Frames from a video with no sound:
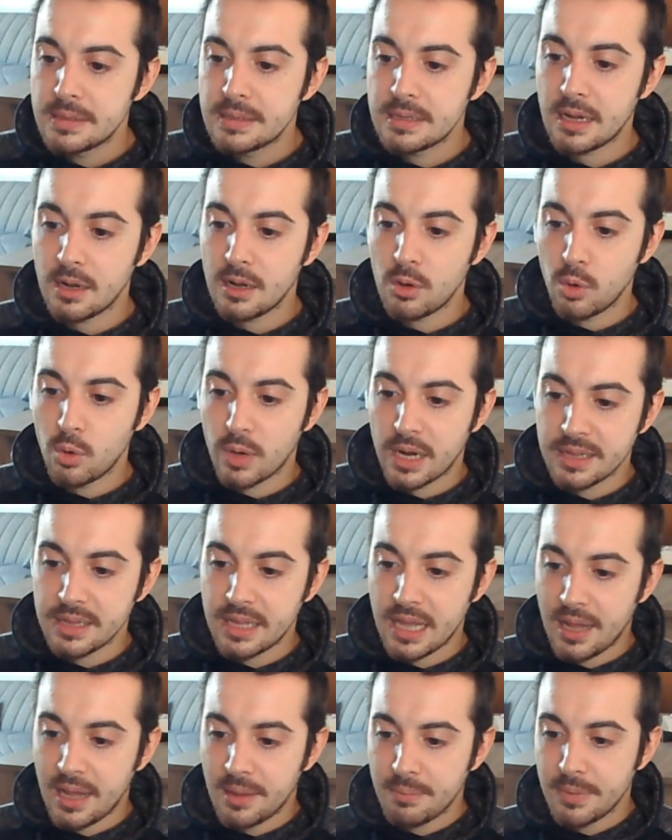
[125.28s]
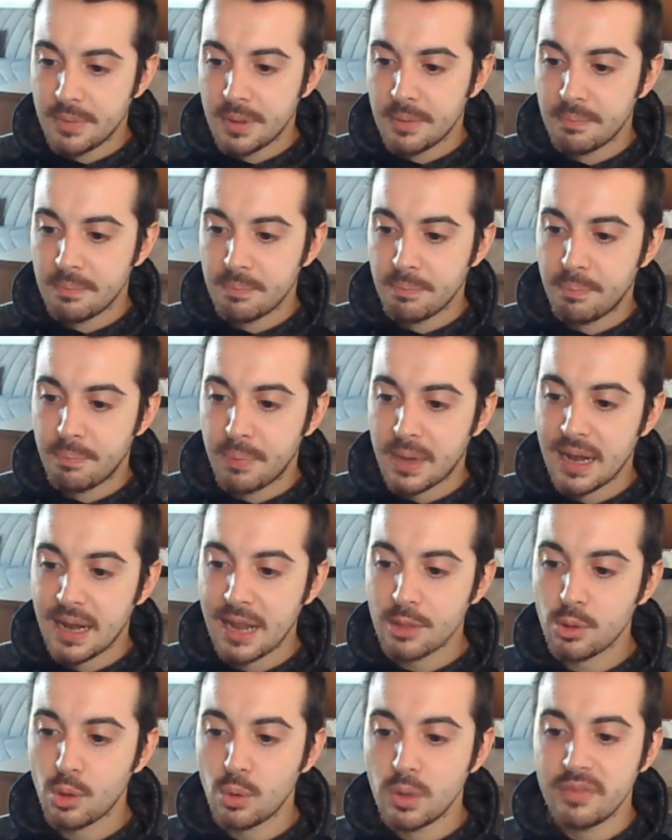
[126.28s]
E allora, Dam,
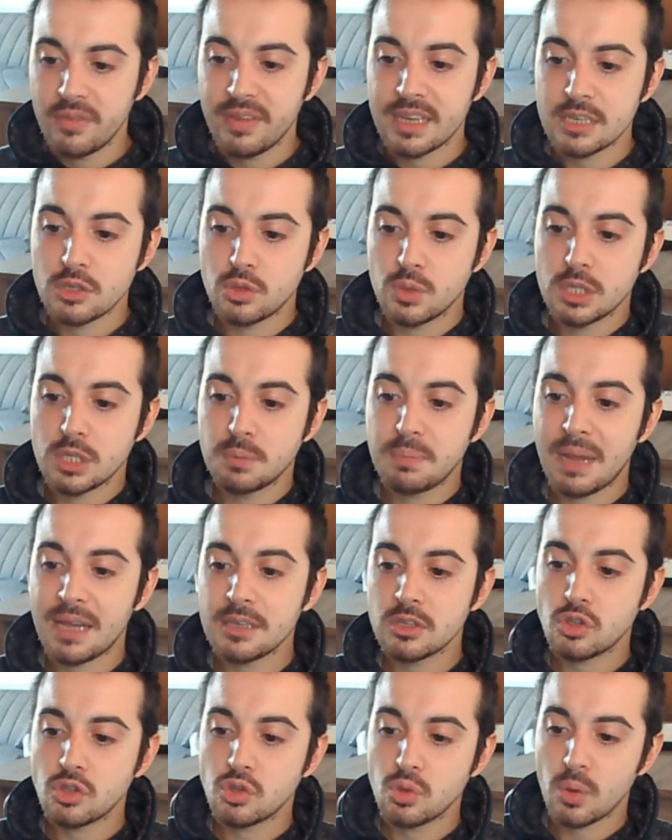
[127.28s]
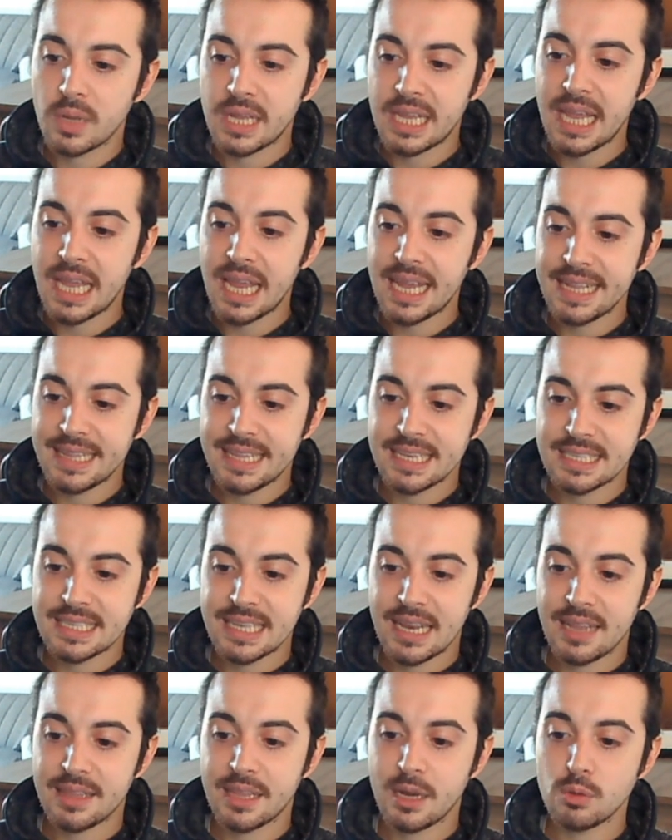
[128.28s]
parlando dell'universo espanso, chiede
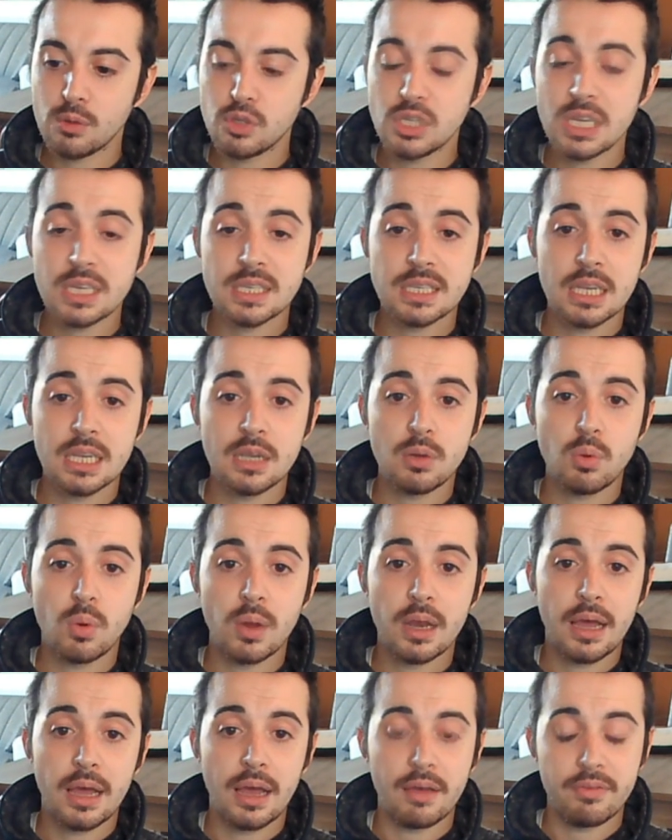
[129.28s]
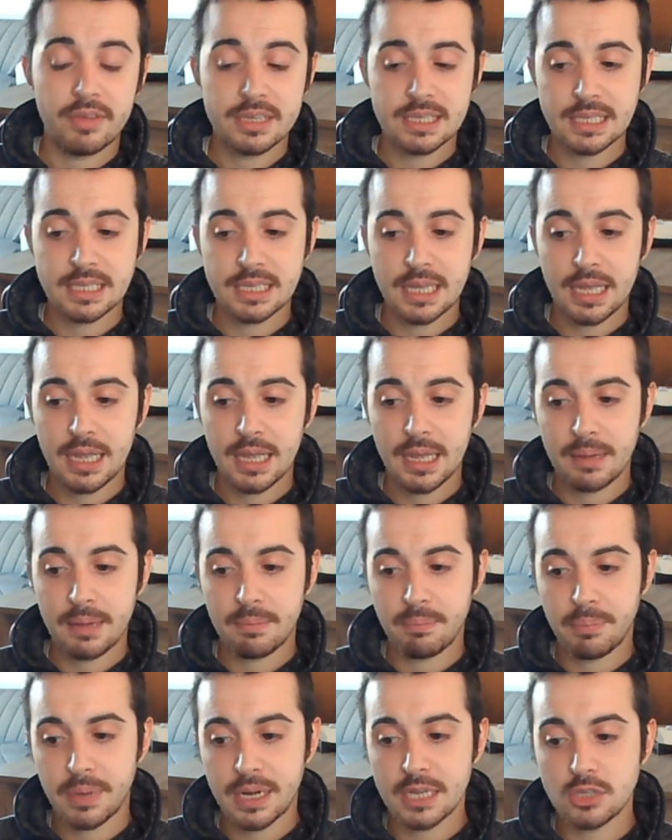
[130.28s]
se la trilogia sequel
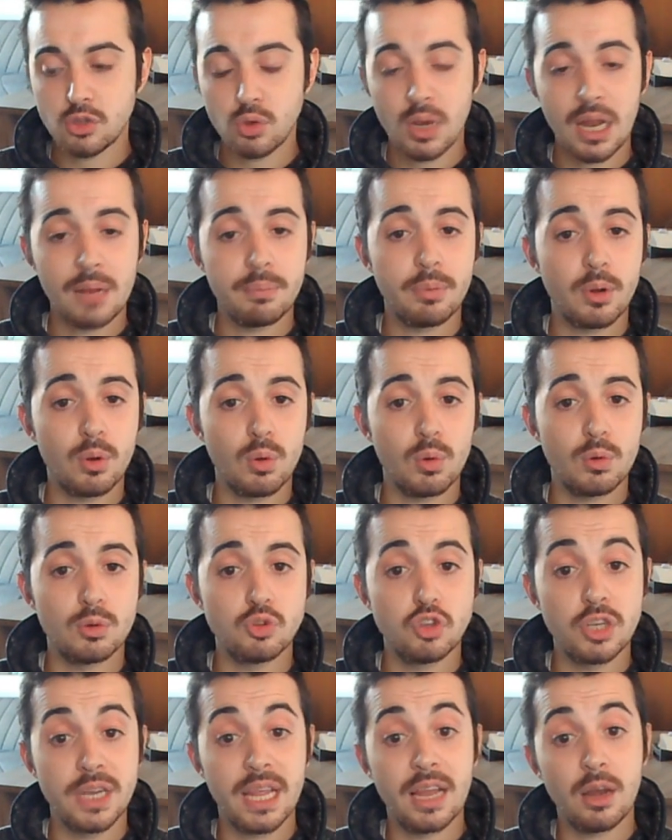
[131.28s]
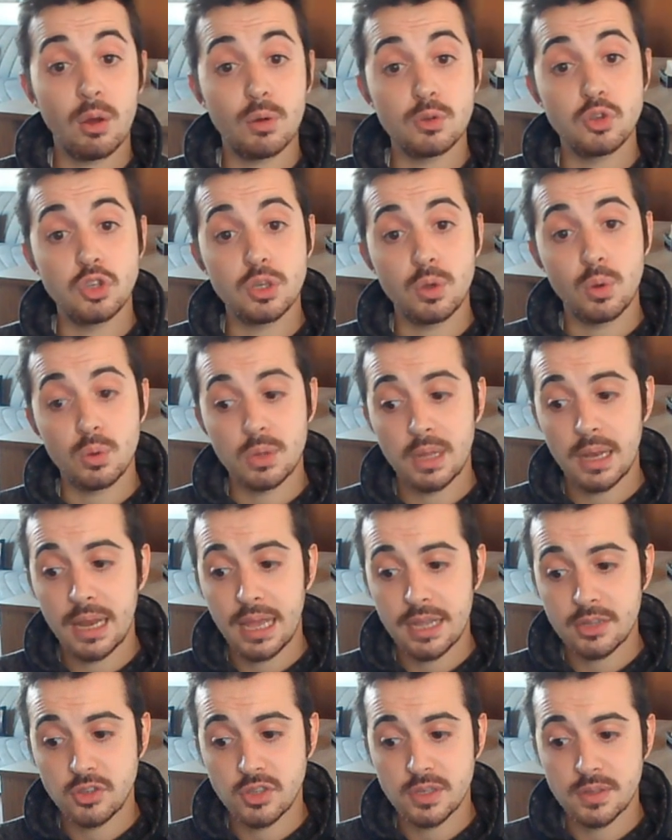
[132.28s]
avesse preso l'albero genealogico The
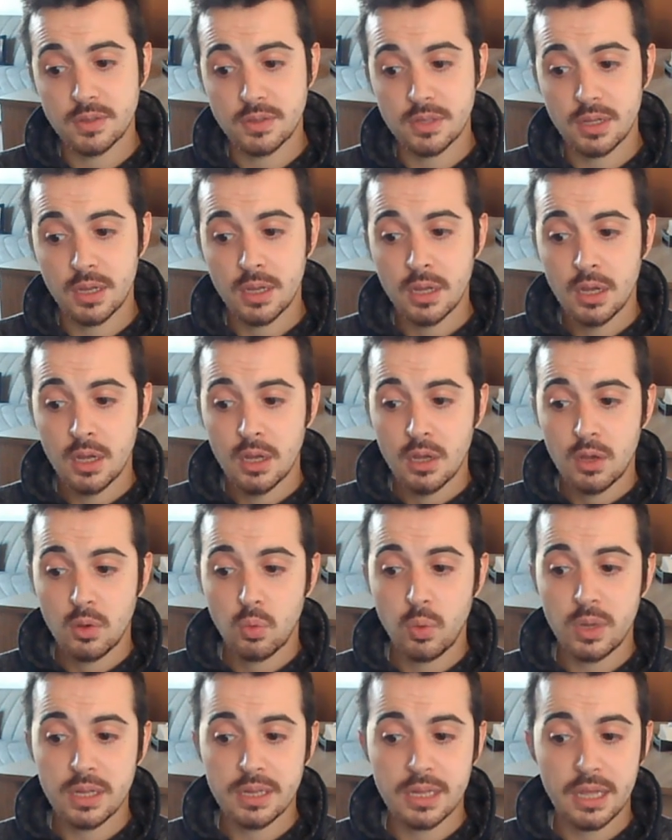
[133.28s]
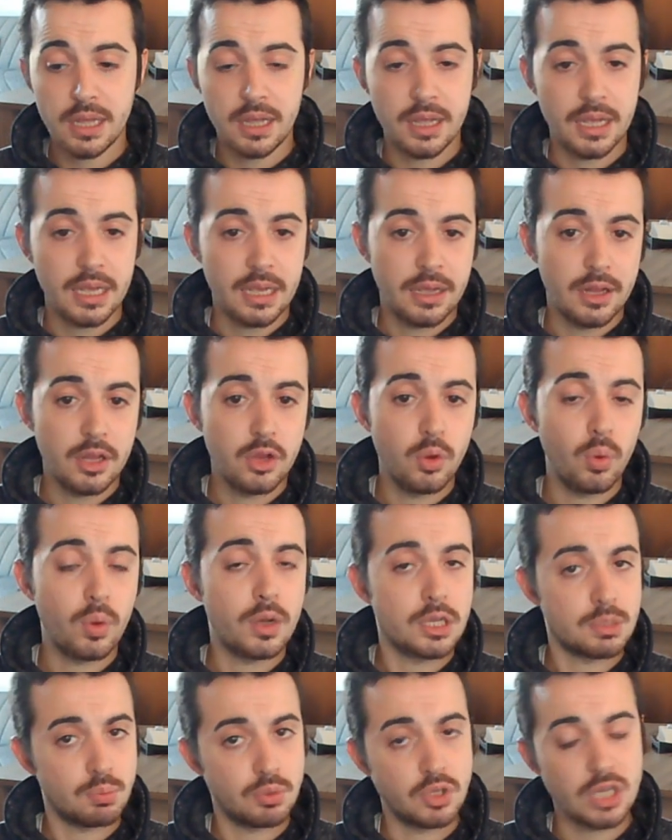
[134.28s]
Legends, quindi
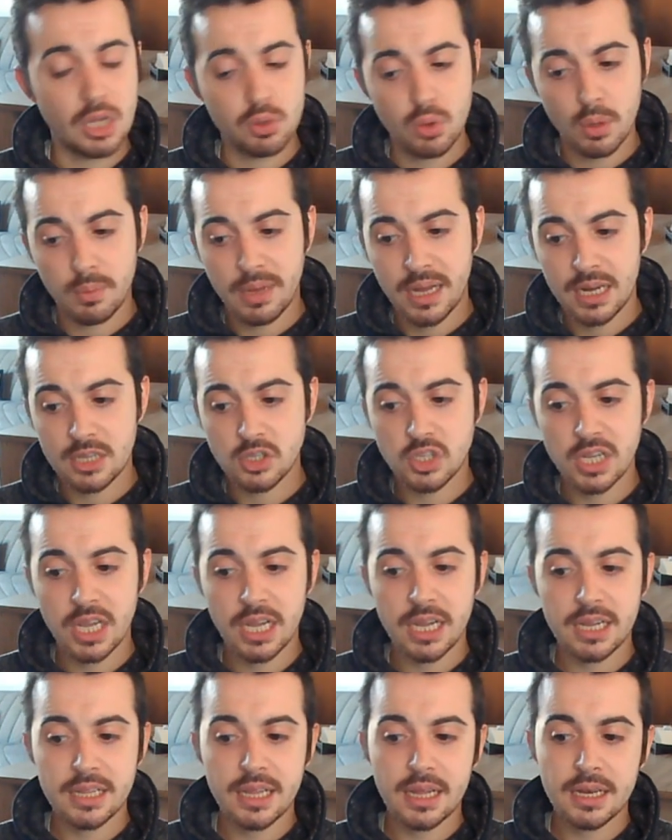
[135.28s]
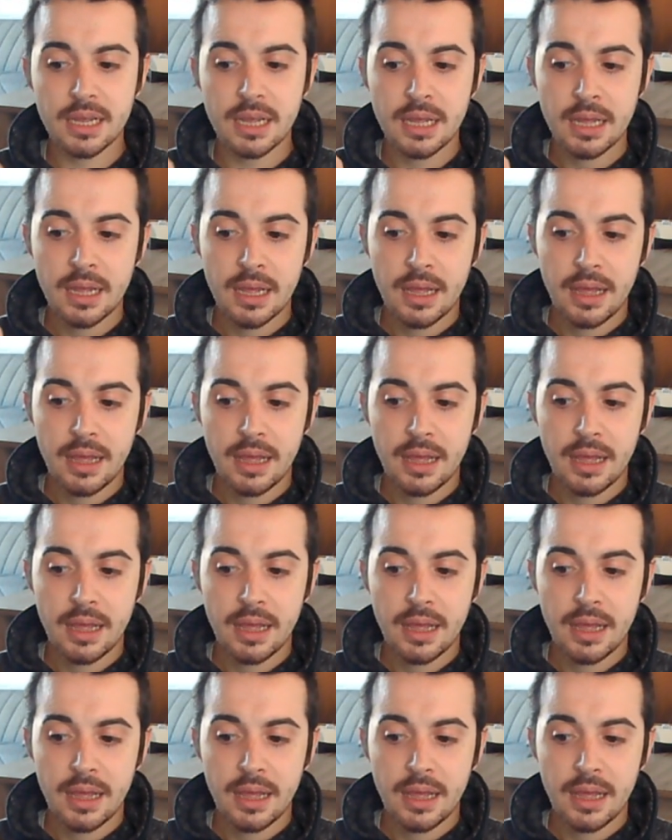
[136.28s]
Luke sposato a Mara Jaden